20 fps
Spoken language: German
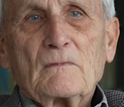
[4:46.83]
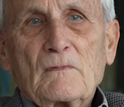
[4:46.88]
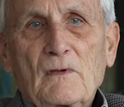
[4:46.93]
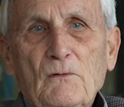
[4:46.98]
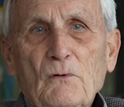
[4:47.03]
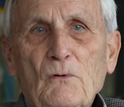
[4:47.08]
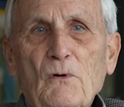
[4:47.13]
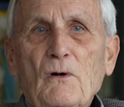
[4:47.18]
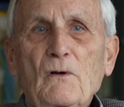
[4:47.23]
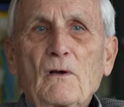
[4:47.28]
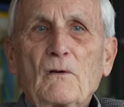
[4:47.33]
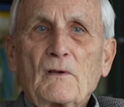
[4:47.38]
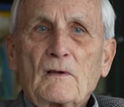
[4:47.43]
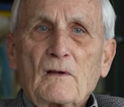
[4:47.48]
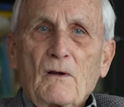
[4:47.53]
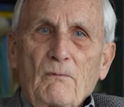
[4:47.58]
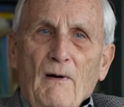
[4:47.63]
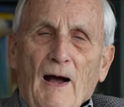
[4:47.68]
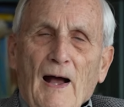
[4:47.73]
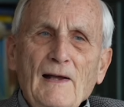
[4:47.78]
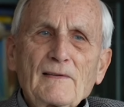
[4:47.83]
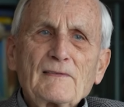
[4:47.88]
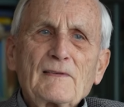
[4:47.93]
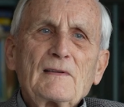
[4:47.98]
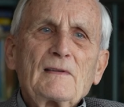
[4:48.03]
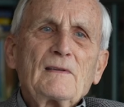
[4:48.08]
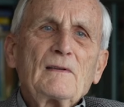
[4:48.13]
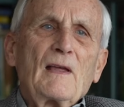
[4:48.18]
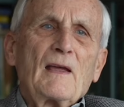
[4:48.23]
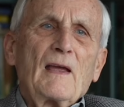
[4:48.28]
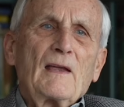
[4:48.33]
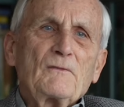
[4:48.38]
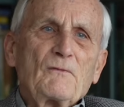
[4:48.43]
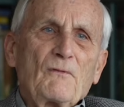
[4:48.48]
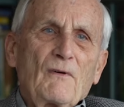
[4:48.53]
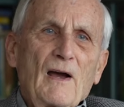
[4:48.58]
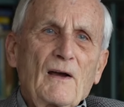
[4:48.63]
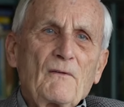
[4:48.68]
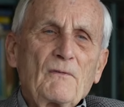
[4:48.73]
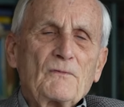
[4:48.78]
So quasi
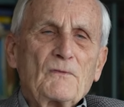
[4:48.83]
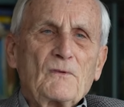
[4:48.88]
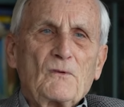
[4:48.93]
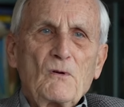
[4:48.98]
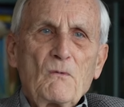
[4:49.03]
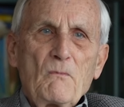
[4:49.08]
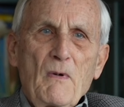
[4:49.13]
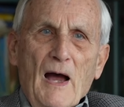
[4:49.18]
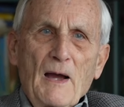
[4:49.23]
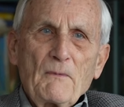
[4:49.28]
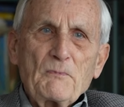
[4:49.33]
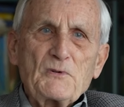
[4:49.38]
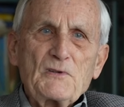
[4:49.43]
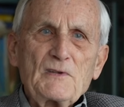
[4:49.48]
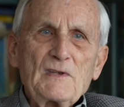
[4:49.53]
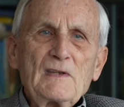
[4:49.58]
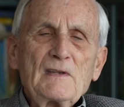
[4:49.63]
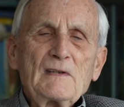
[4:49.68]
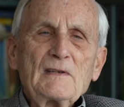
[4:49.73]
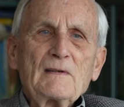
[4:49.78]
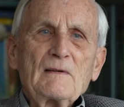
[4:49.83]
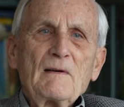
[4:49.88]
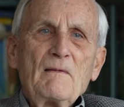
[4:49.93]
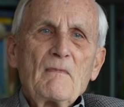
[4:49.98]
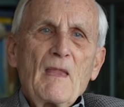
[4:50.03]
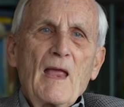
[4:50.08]
etwa zum Abschied